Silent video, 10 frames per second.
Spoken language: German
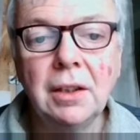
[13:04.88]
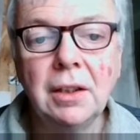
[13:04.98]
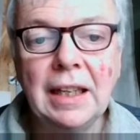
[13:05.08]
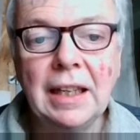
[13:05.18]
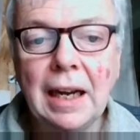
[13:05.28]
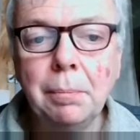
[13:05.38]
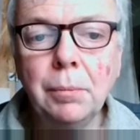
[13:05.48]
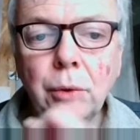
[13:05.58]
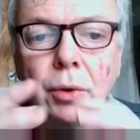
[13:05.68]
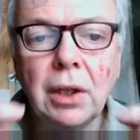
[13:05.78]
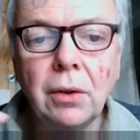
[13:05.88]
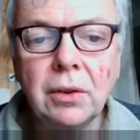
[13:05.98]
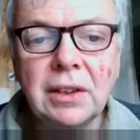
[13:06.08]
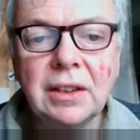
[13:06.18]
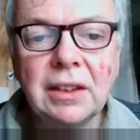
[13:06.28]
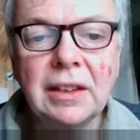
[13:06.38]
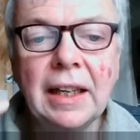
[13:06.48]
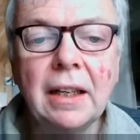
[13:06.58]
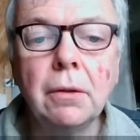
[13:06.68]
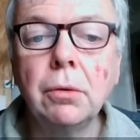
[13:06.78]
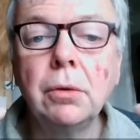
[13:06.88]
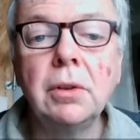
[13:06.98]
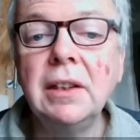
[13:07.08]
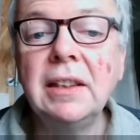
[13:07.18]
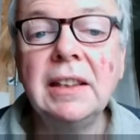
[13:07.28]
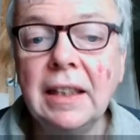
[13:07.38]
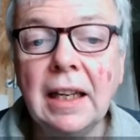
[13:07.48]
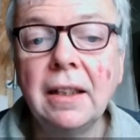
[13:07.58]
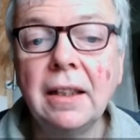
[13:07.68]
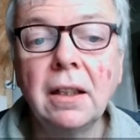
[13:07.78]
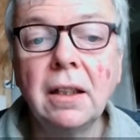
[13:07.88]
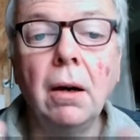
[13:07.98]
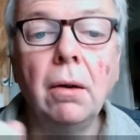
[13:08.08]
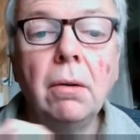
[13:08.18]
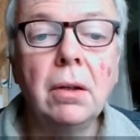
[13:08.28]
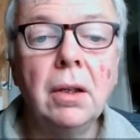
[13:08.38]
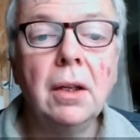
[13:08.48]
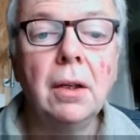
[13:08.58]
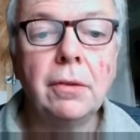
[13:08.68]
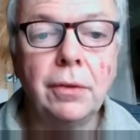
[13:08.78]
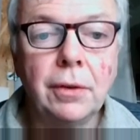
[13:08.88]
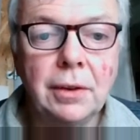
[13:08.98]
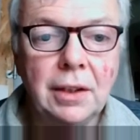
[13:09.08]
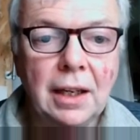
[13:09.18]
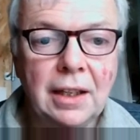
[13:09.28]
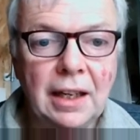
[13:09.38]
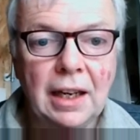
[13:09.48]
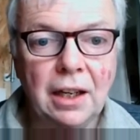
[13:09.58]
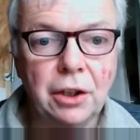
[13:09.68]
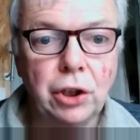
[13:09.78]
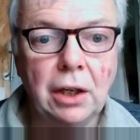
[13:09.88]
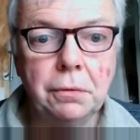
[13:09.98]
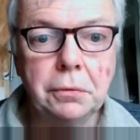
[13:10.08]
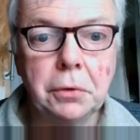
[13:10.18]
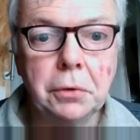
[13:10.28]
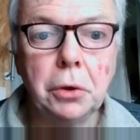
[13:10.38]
Sie haben durchaus dieses Denken und die zehn anderen auch von einer Herrschaft,